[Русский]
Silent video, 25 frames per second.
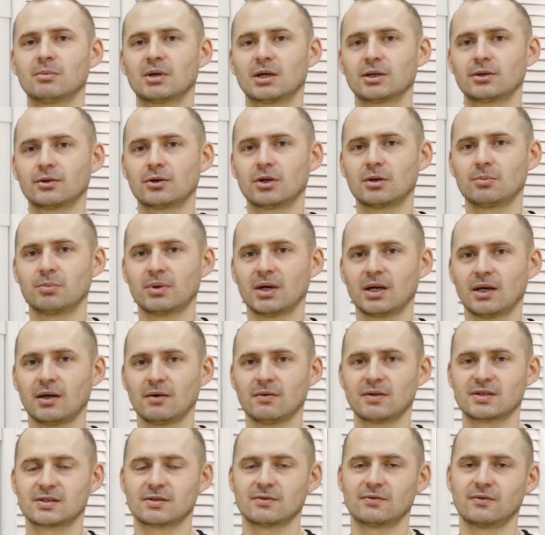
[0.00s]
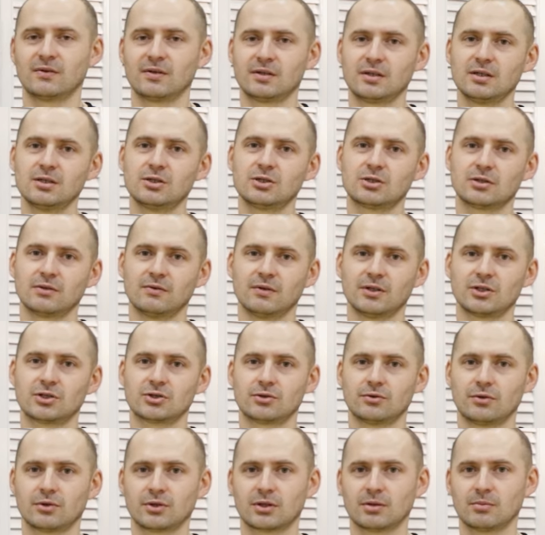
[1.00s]
которые появятся в
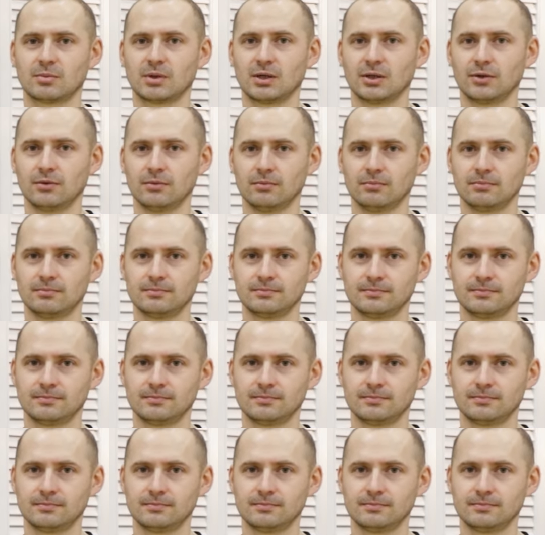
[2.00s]
2024 году.